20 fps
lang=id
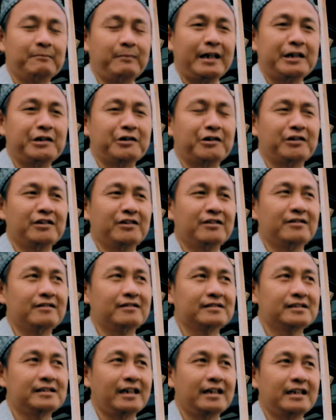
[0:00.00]
Pak
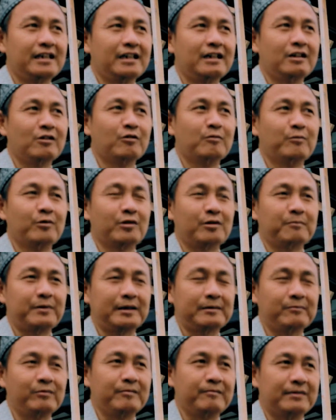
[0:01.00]
Yono, saya umur
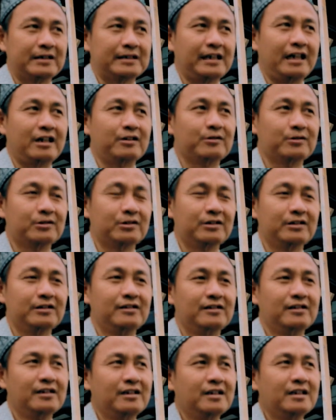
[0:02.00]
45 tahun.
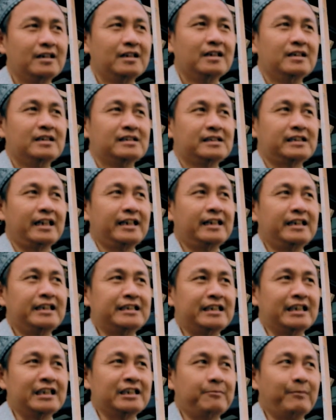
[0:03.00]
Saya
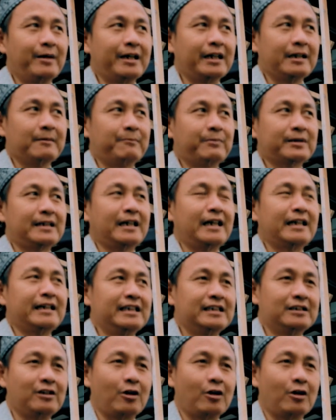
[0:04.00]
di sini sebagai petani